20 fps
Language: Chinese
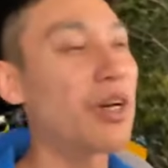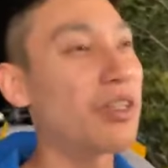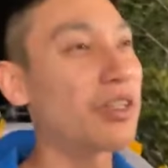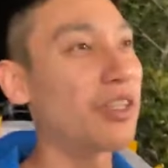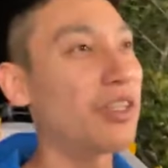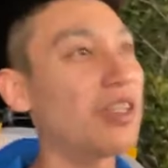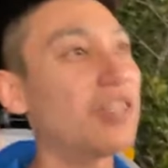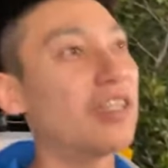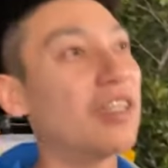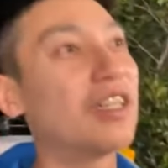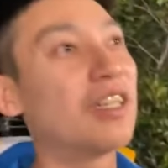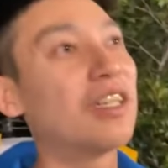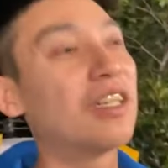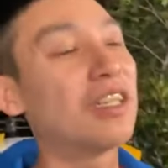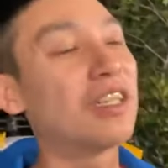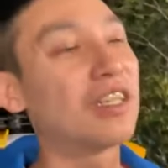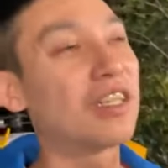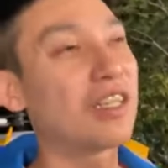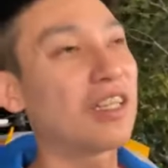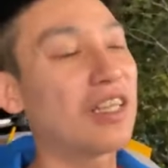不到的，
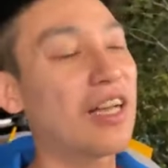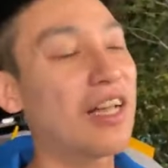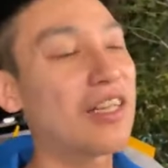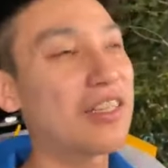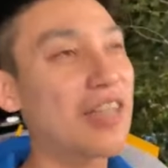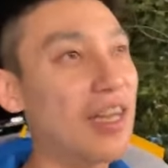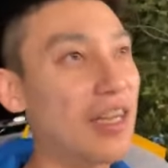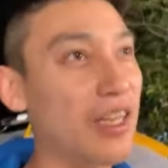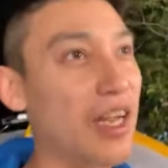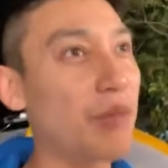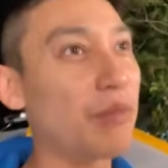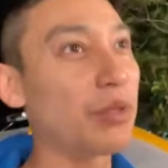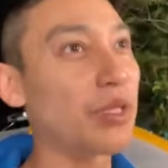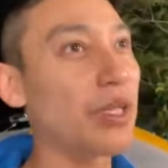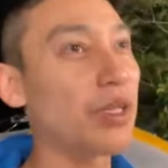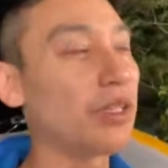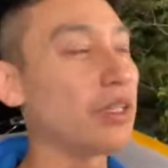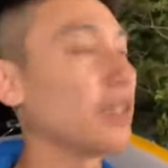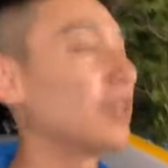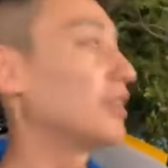看家里看不
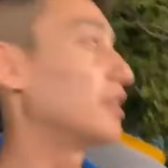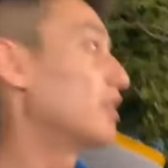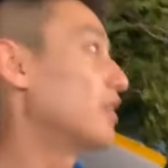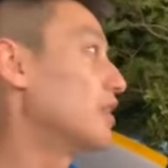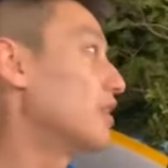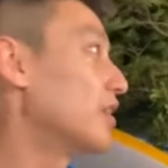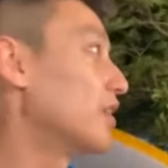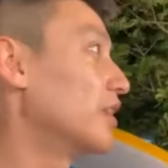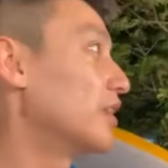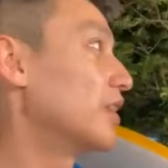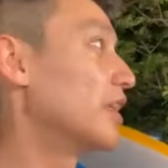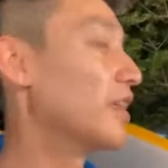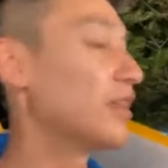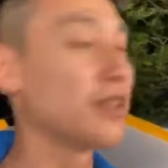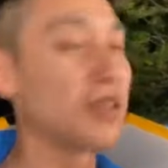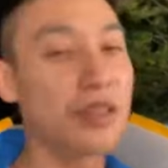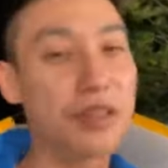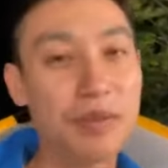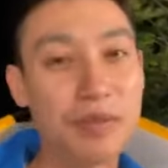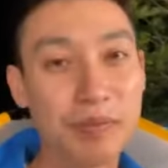到那个景色这
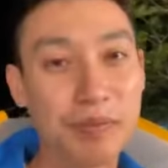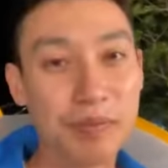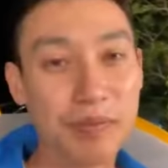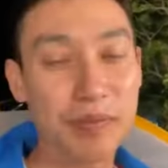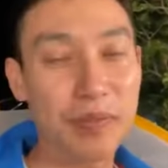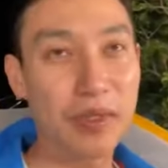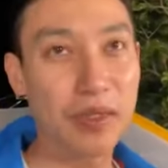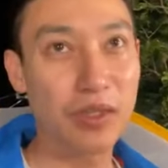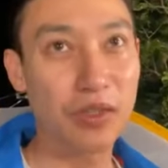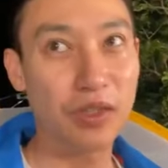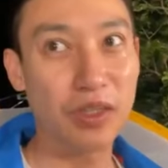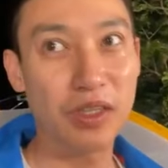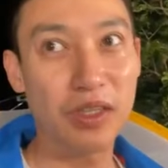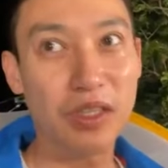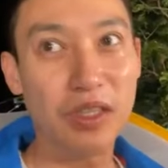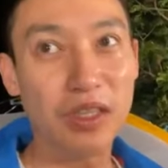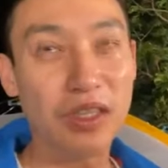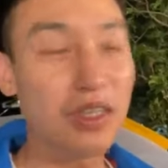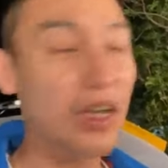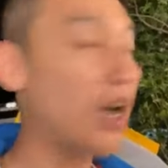样子，对。
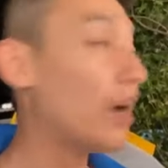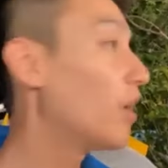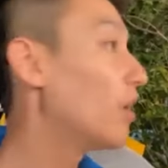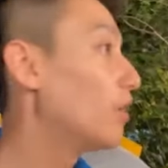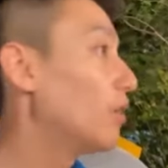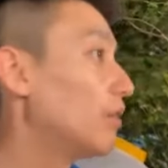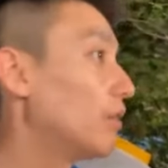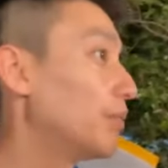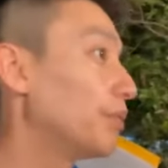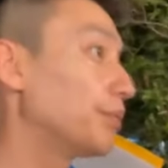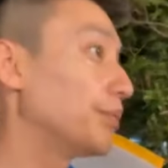然后喜